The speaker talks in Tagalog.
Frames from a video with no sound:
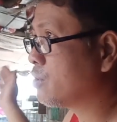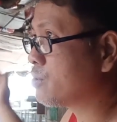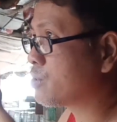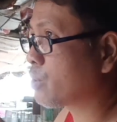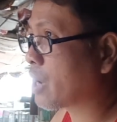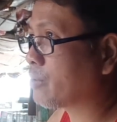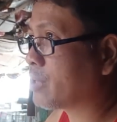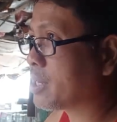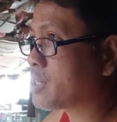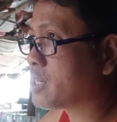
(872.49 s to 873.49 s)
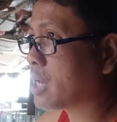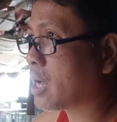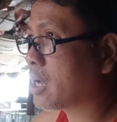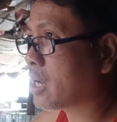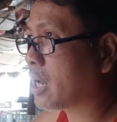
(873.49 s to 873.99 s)
Yung surroundings
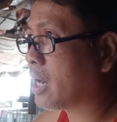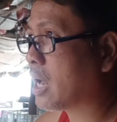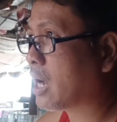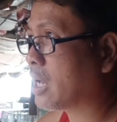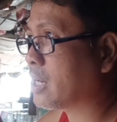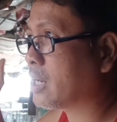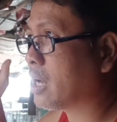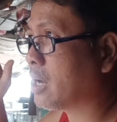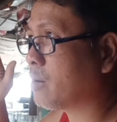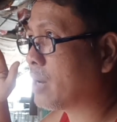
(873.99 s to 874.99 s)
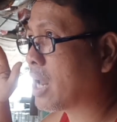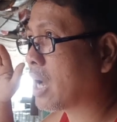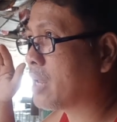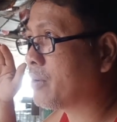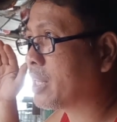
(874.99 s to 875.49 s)
niya, kailangan uh,
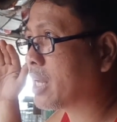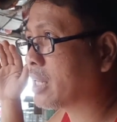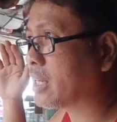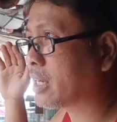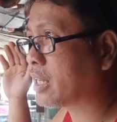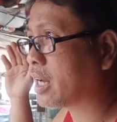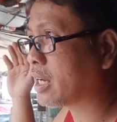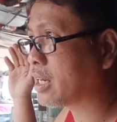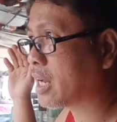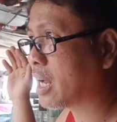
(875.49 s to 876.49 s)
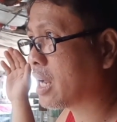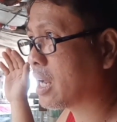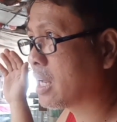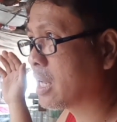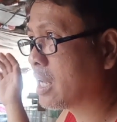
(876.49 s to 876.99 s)
wala kayong idadagdag na